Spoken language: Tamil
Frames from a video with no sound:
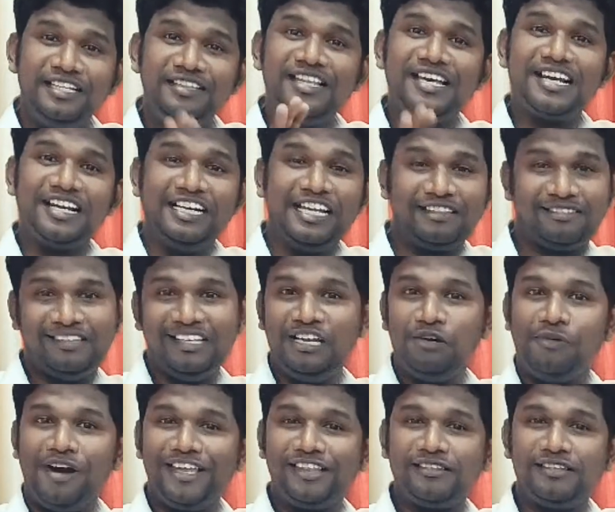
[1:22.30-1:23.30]
இந்த
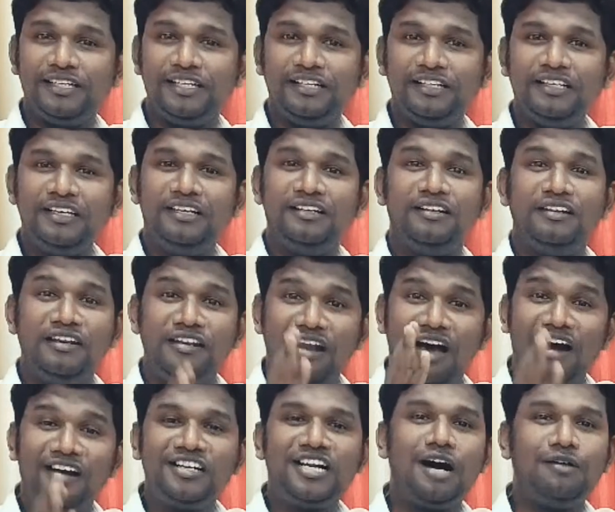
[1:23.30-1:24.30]
இடத்திலே வைத்து
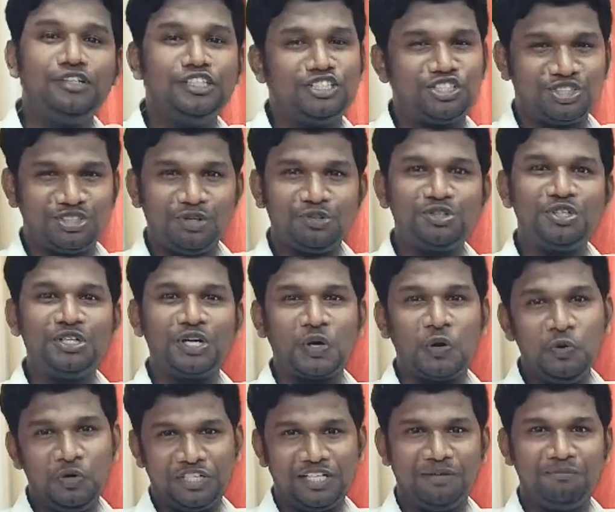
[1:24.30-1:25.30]
நான்காவது ஸ்தோத்திர
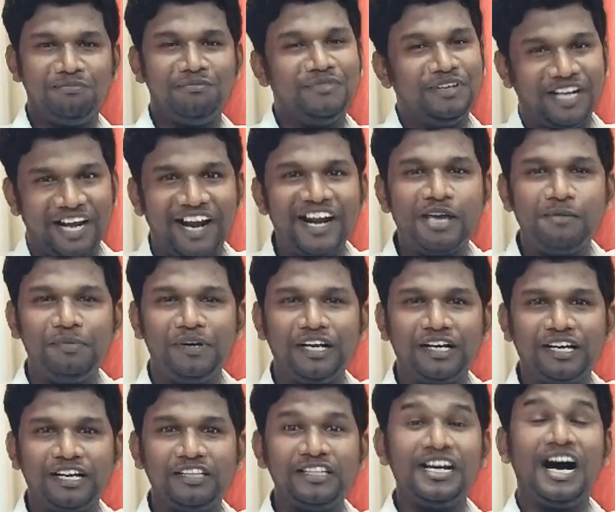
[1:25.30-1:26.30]
கூட்டம்
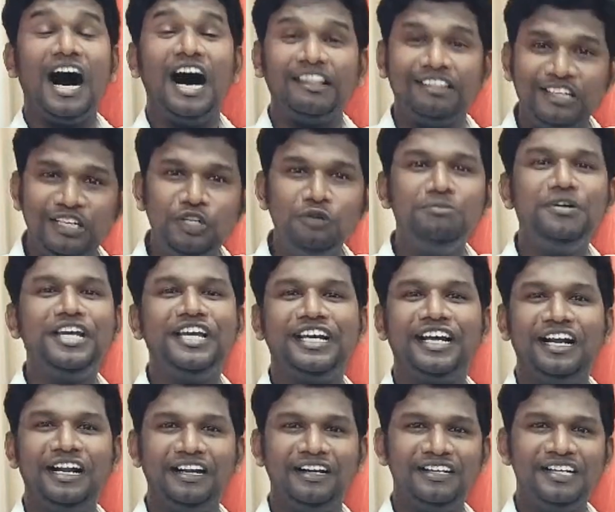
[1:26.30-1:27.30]
நடைபெறுகிறது அதிலும்
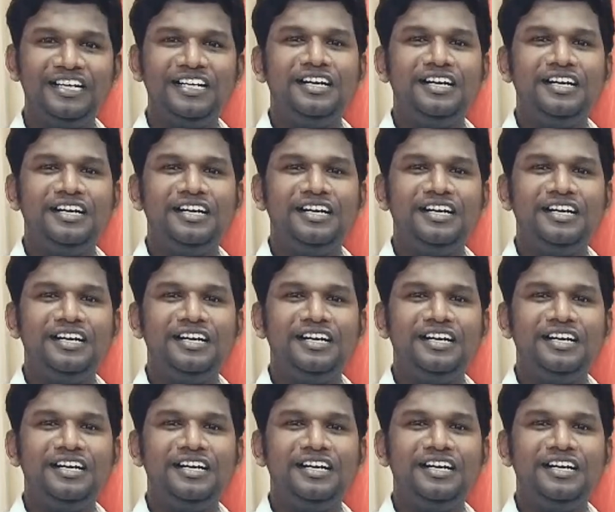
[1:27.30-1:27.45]
நீங்கள்